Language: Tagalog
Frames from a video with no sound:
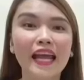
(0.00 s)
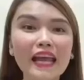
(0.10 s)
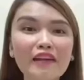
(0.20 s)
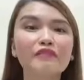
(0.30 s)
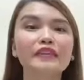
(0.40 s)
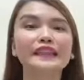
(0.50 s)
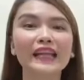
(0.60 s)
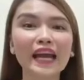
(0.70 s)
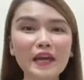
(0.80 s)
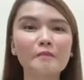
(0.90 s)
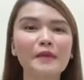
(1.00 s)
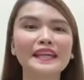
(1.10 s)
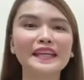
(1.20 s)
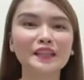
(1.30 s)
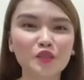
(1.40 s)
every time
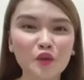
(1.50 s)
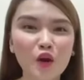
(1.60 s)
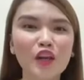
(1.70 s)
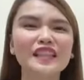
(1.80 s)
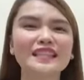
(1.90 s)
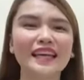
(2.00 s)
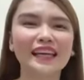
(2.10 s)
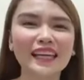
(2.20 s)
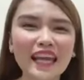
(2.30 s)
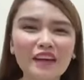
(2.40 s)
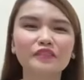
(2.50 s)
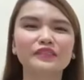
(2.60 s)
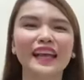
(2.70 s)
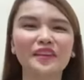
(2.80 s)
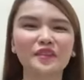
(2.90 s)
may nag-join sa left
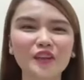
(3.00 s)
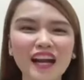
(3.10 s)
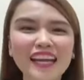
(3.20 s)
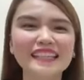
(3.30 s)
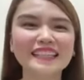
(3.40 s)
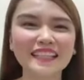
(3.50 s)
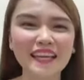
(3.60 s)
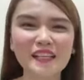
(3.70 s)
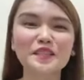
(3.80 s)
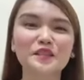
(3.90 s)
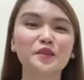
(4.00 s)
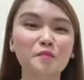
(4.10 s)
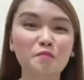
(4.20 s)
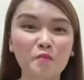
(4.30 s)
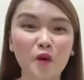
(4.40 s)
and right sales
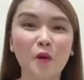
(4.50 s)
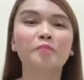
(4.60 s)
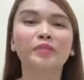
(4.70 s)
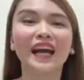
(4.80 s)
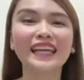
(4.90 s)
group mo,